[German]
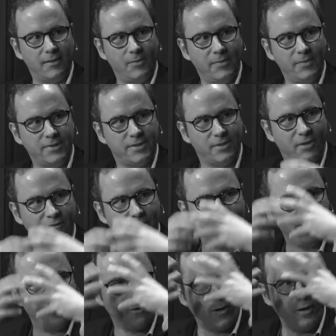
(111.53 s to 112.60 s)
um mich auf
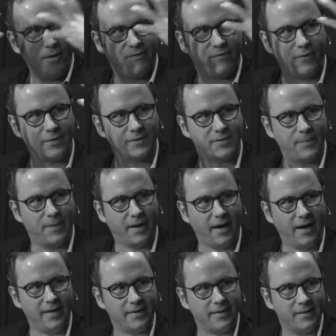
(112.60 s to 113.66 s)
meine Rolle
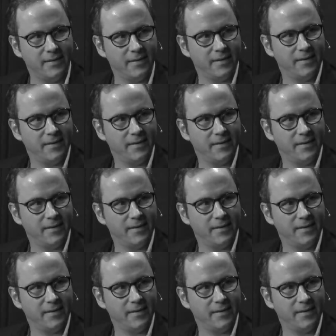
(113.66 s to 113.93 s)
vorzubereiten.